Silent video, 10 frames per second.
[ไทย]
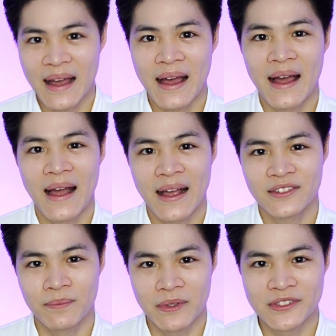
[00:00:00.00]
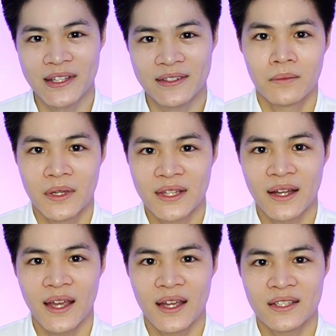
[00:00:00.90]
ก้า50%มี
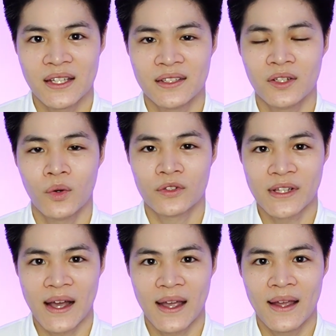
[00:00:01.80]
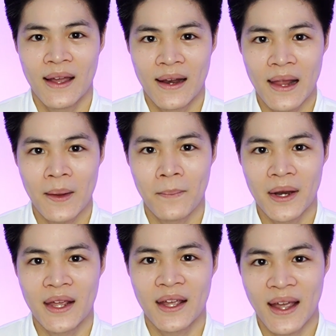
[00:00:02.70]
ทั้งเอเชียทิโคไซและ
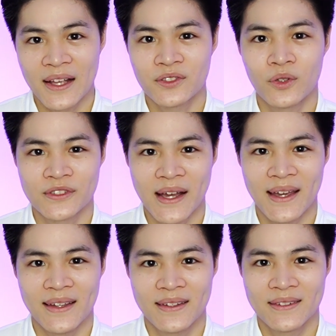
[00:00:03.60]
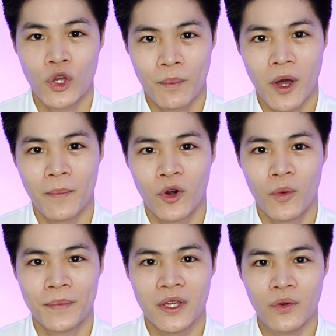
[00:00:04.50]
มาเดแคสโซไซช่วยปลอบอาร
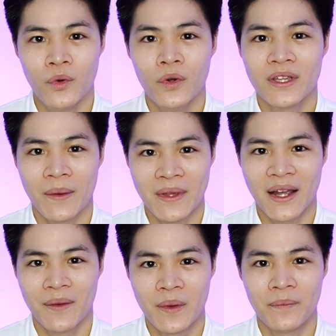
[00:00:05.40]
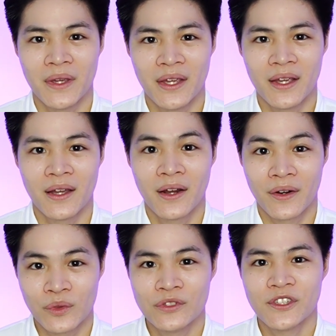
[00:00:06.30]
มณ์ผิวยับยั้ง MMP
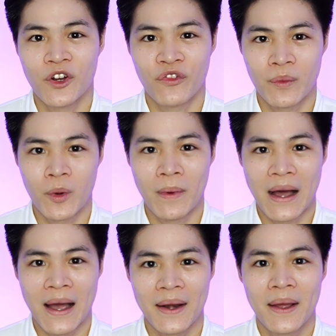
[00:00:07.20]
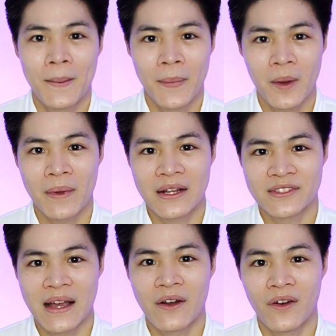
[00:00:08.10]
กระตุ้นเซลล์ไฟโบบาร์เพิ่มการ
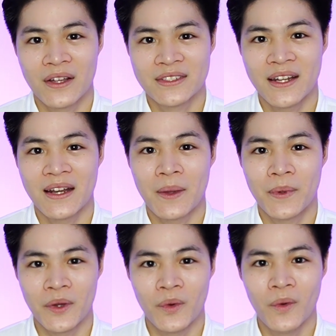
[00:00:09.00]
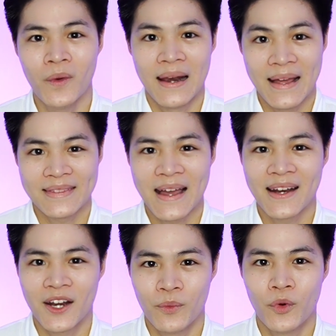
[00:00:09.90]
สร้างคอลลาเจนในผิวและต้า
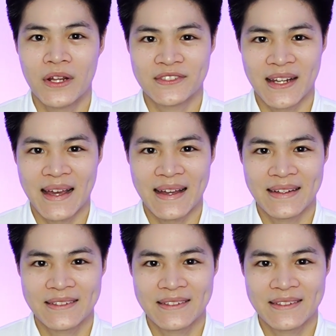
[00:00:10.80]
นอนุมูลอิสระ